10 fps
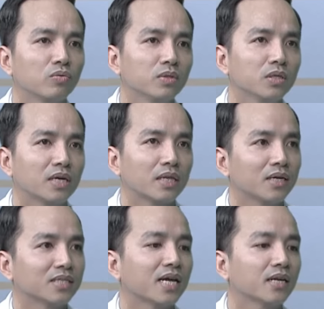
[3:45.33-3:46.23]
cũng như là
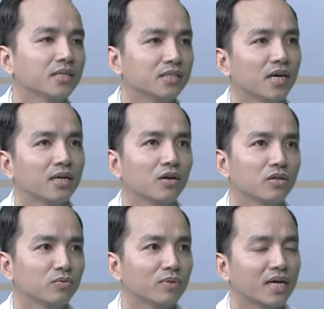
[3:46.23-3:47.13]
thời gian hiện diện
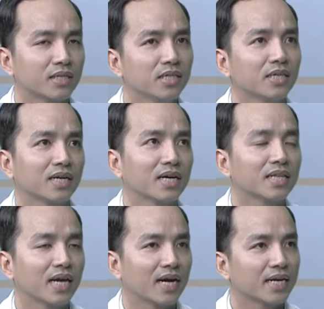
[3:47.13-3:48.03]
đó chúng ta chia thành
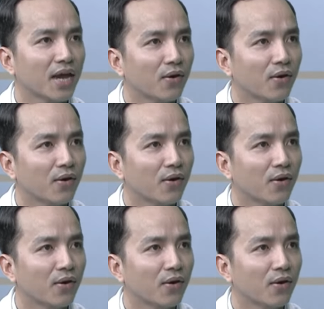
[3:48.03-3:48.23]
các thể khác